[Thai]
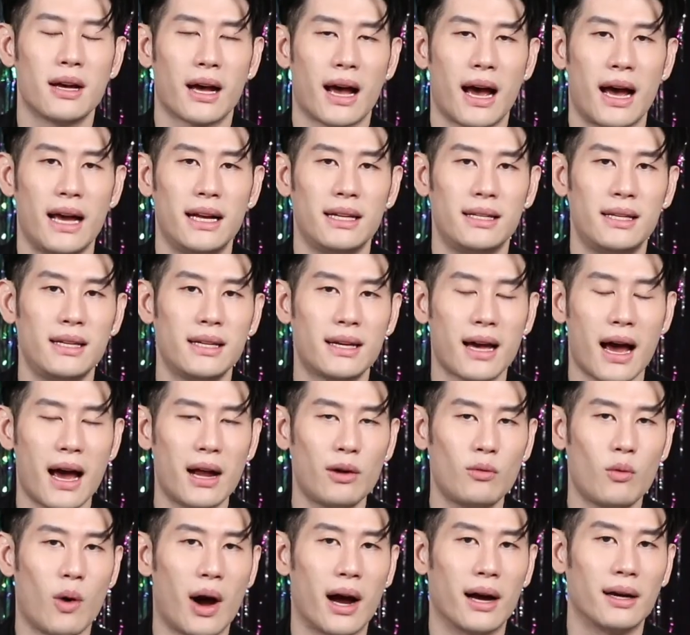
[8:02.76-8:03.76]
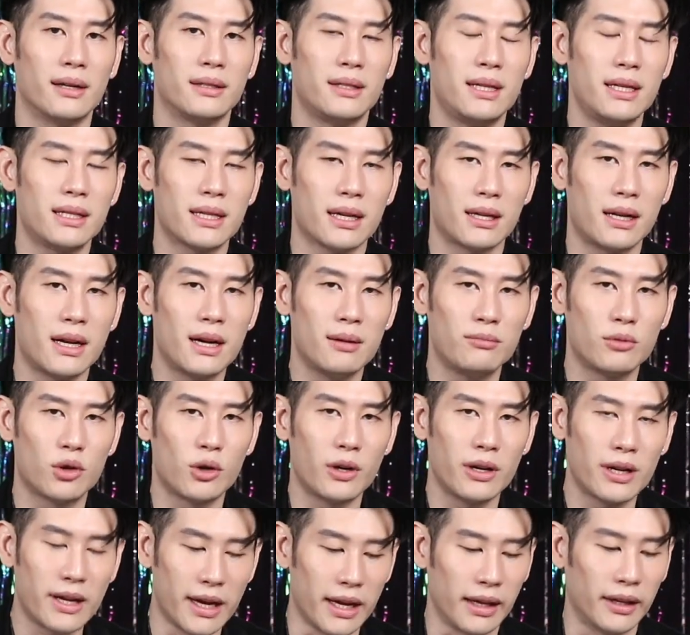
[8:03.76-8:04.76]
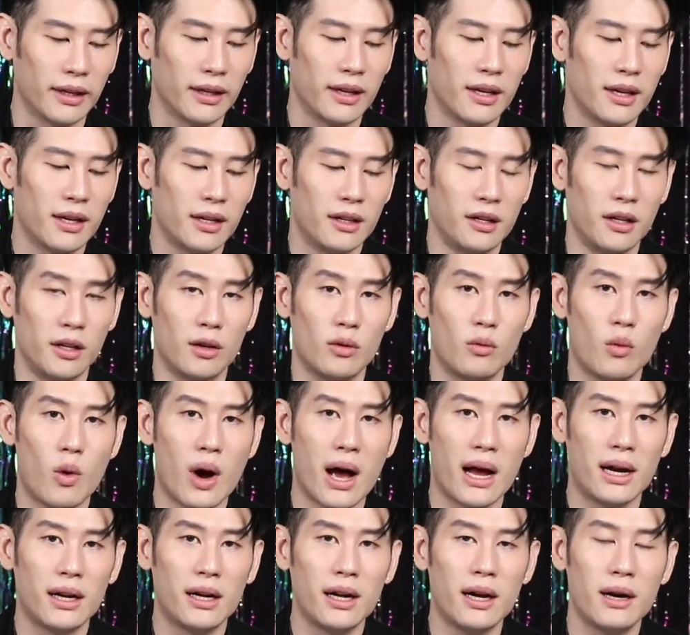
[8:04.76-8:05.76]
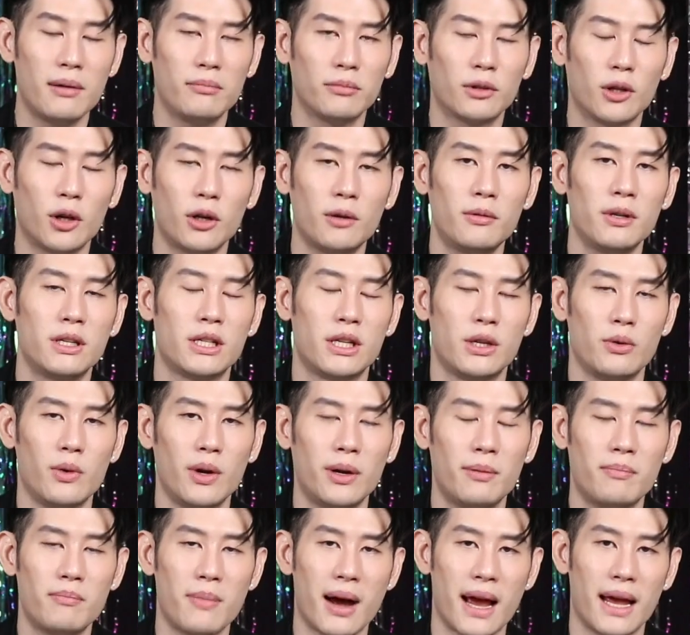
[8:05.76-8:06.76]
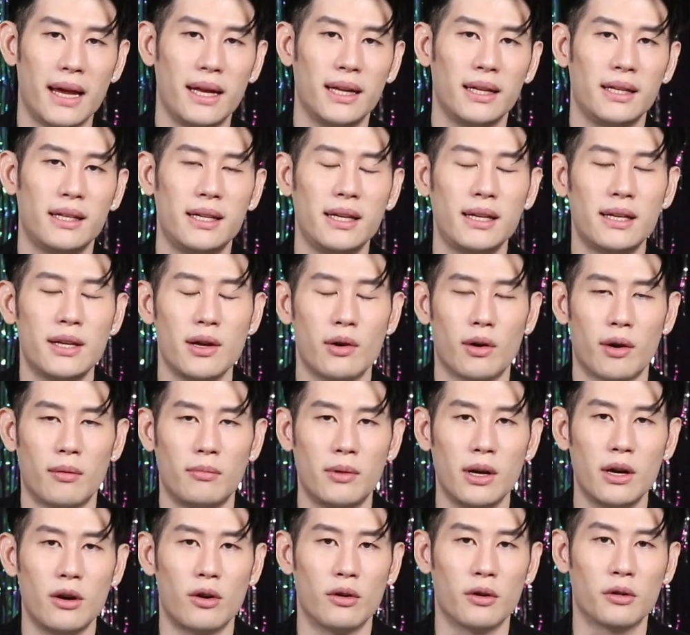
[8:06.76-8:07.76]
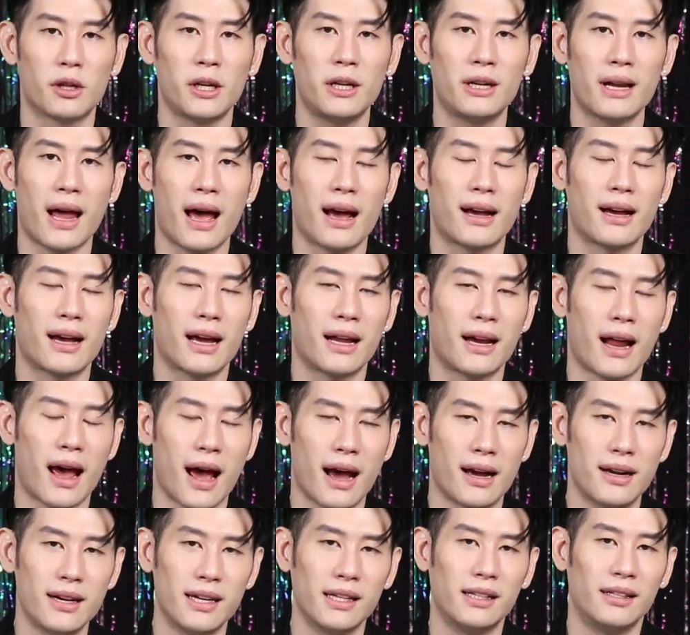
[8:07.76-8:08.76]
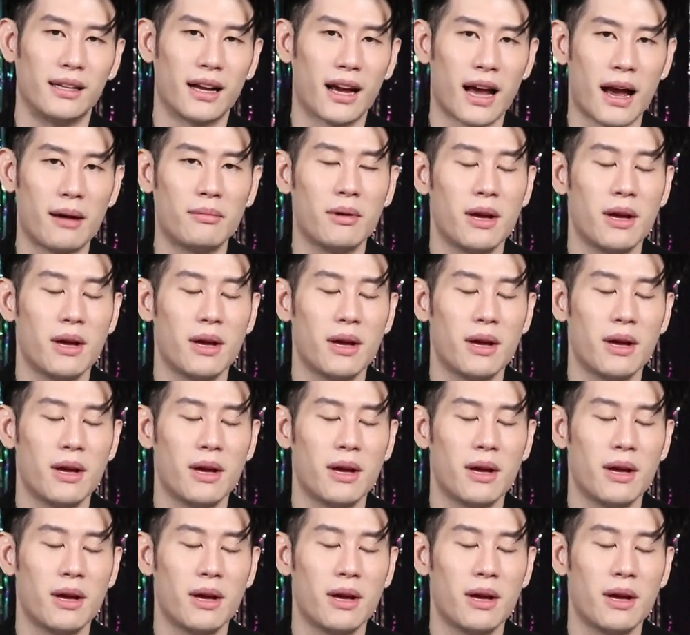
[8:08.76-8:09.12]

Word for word: ใครที่คาดหวังที่จะเริ่มธุรกิจหรือว่าเริ่มต้นชีวิตใหม่ที่เกี่ยวกับเรื่องของเส้นทางการหาเงินนะครั